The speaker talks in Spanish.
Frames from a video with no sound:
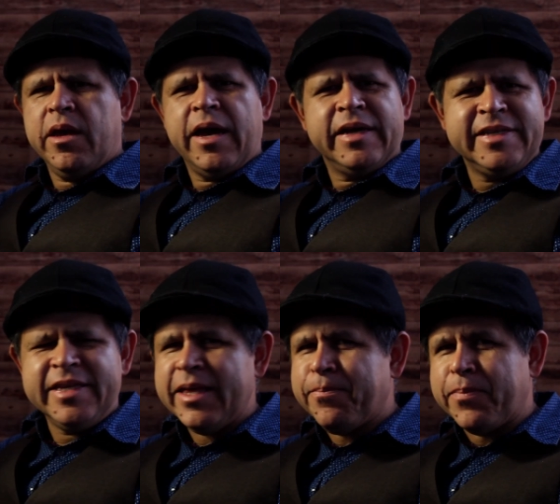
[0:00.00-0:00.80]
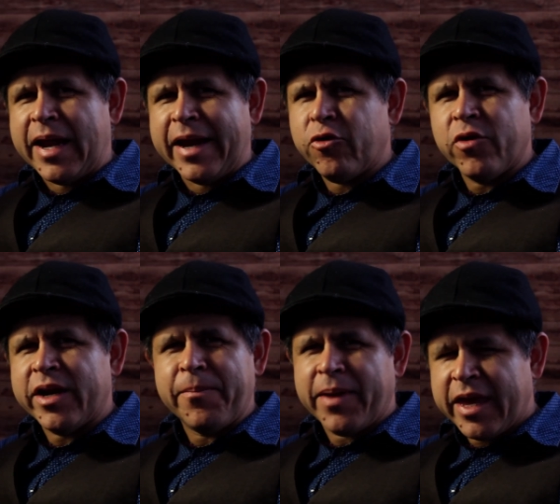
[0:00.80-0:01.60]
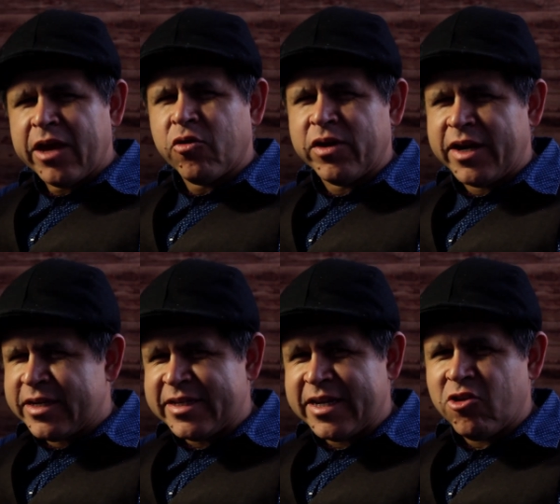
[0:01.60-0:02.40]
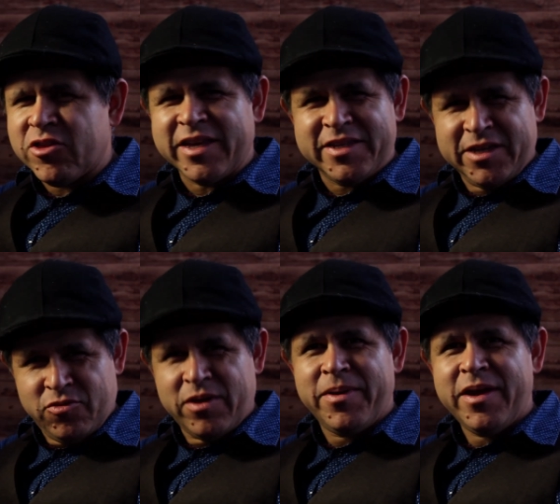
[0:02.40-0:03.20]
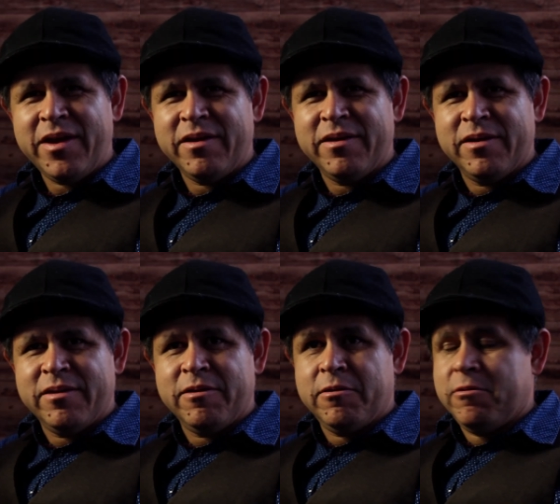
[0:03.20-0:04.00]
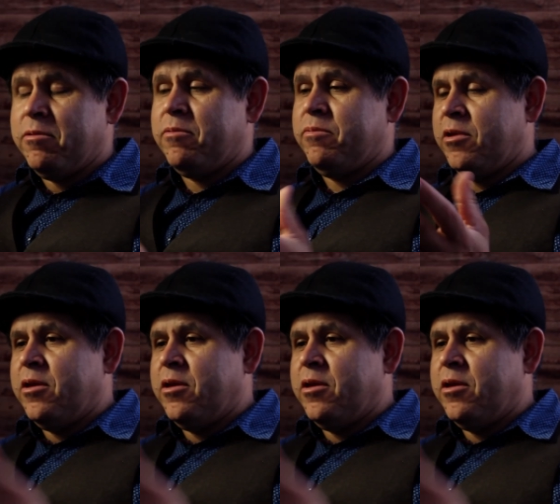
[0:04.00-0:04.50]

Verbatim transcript: ¿Así de plano era México en el siglo XIX? Hm,